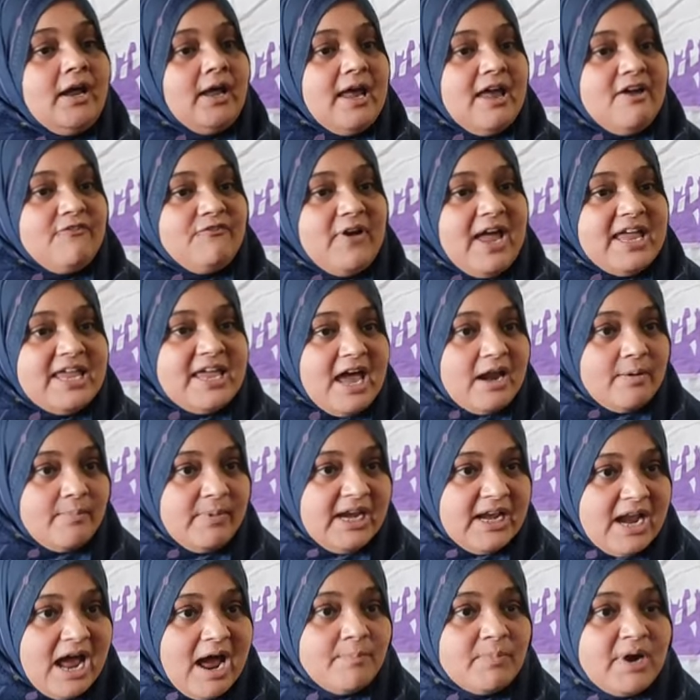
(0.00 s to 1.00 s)
एफ में
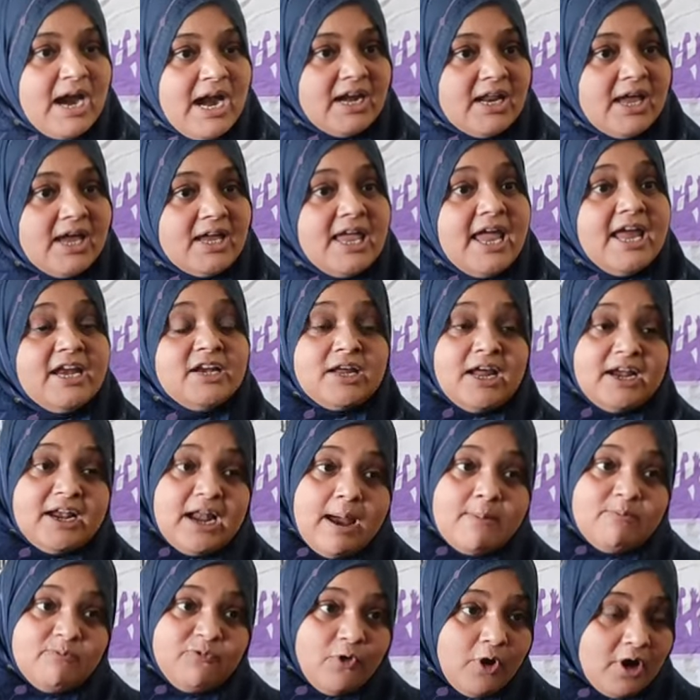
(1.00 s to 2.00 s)
नाम काटा गया इनका
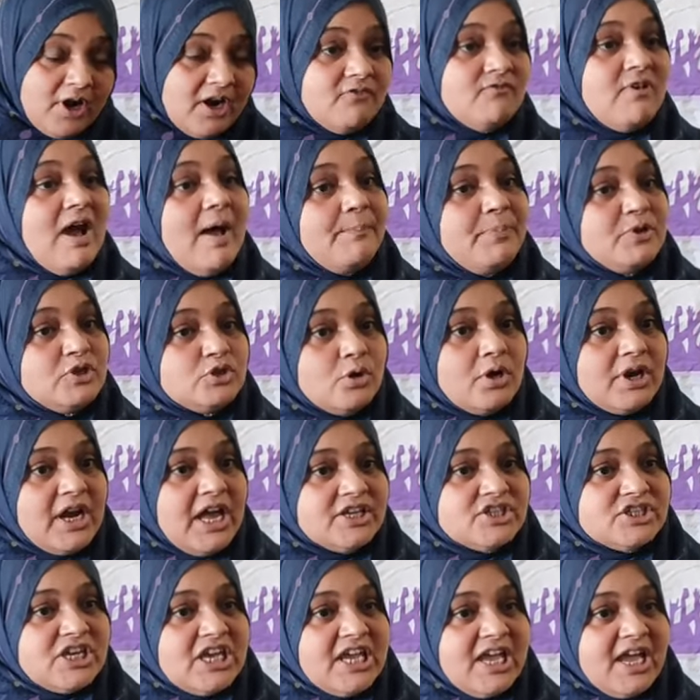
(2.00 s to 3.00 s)
नाम फ़ौरन वापस होना
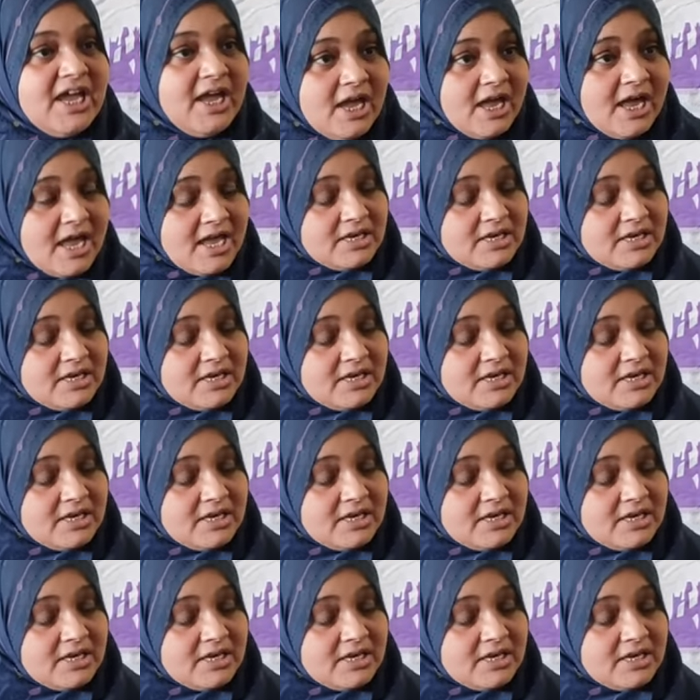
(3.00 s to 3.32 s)
चाहिए